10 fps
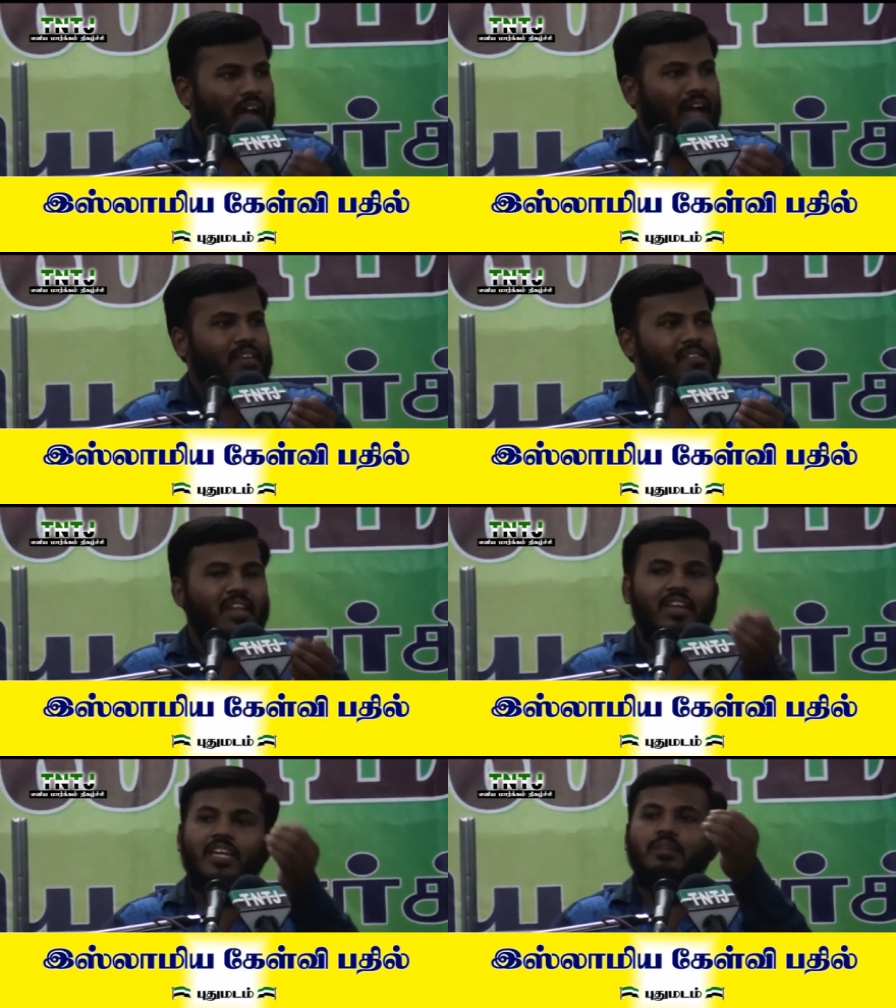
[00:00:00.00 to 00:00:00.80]

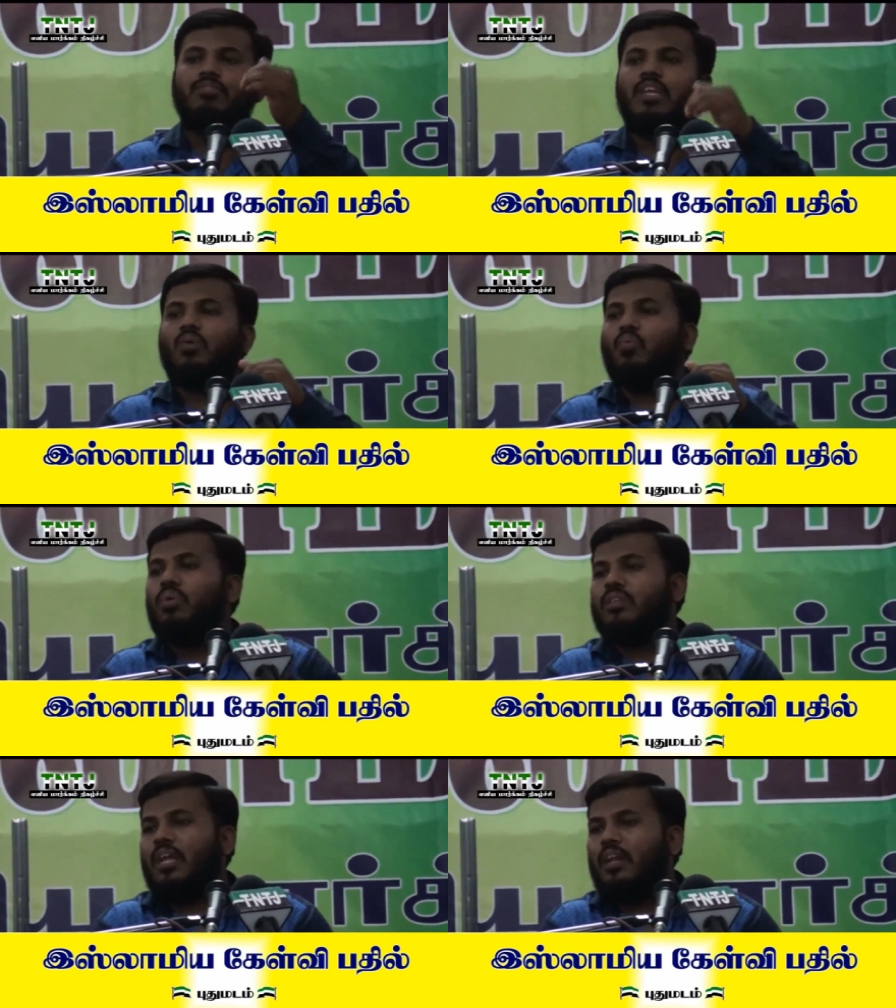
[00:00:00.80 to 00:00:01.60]
ஹதீஸ்ல இன்னும் சில
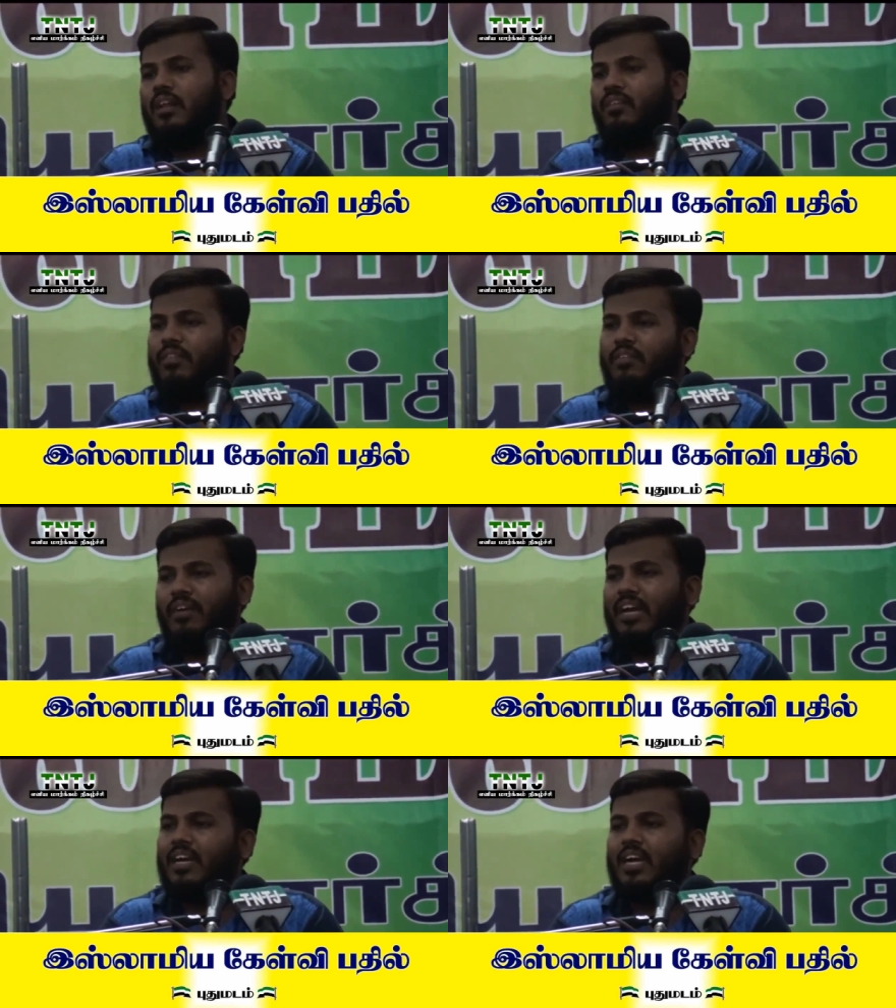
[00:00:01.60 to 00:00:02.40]
கூடுதல்
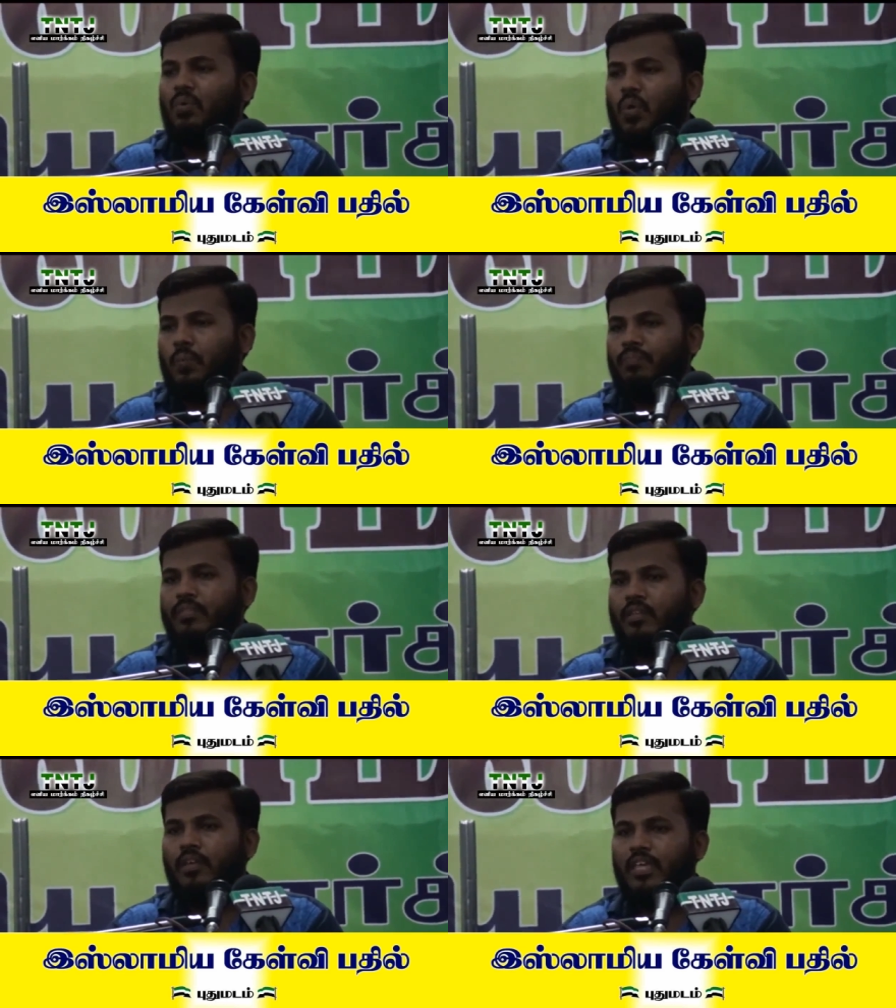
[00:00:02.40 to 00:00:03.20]
விளக்கங்கள் வரும்
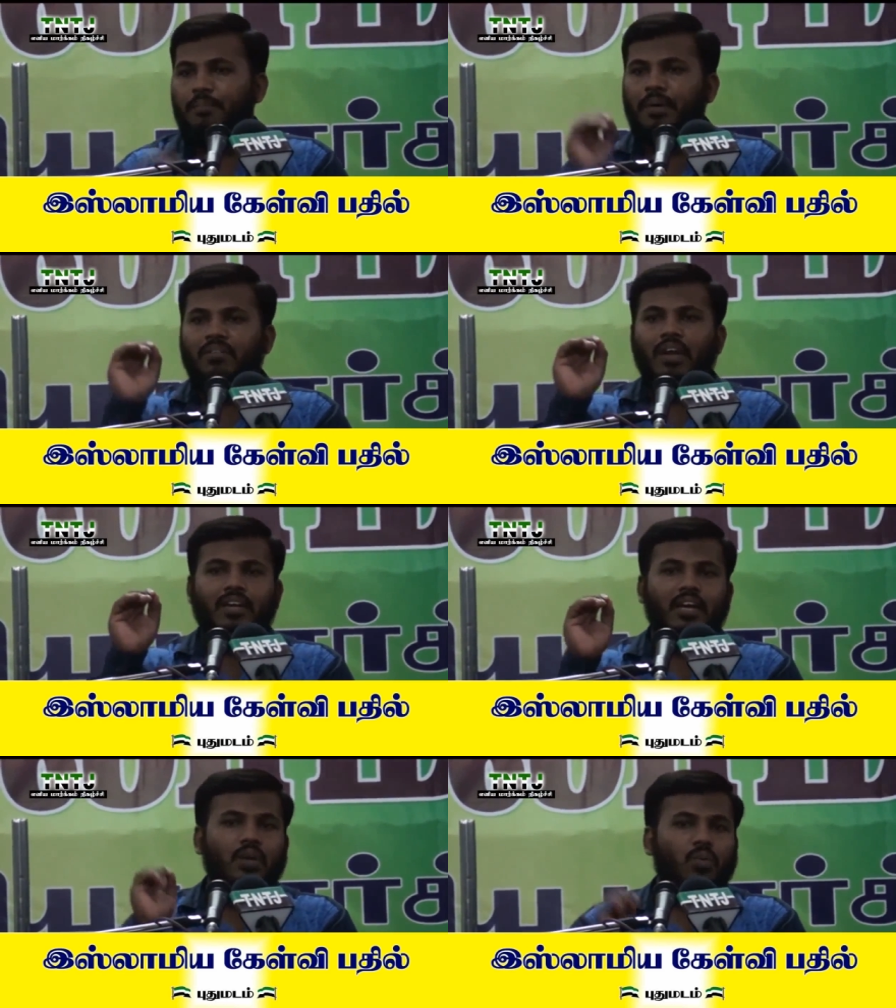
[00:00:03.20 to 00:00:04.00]
எப்படி
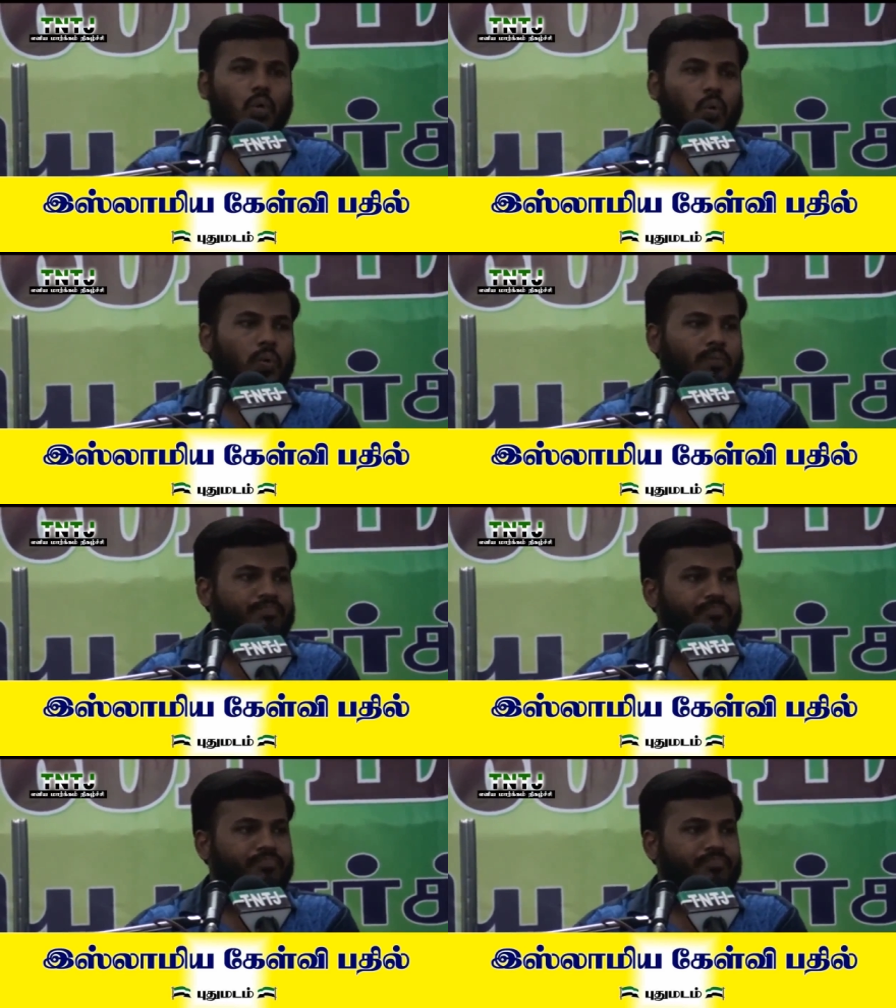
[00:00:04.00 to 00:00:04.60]
விளக்கங்கள் வரும்